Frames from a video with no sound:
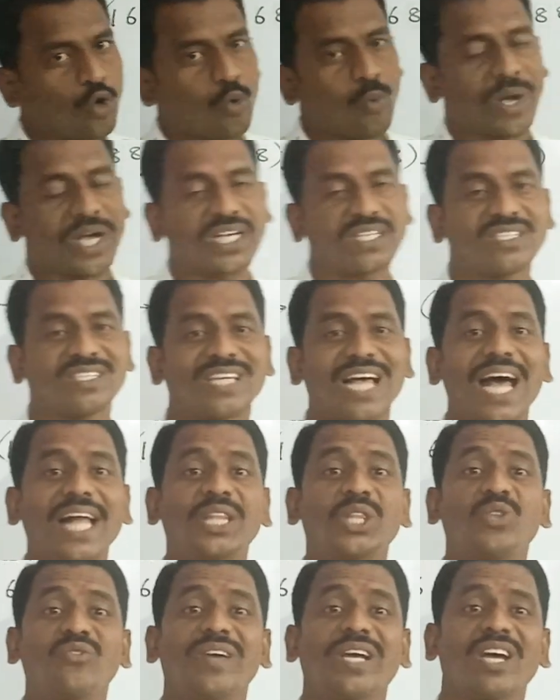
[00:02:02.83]
ఒక
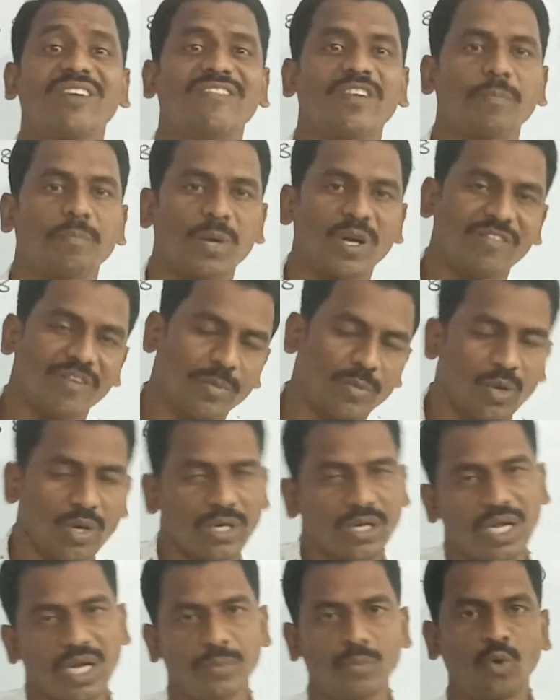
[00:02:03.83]
సాత్విక విప్లవము
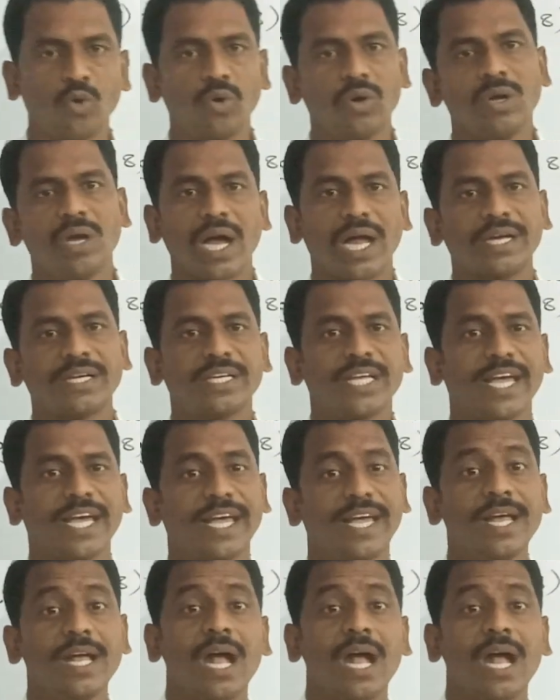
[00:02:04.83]
అన్నాము అంటే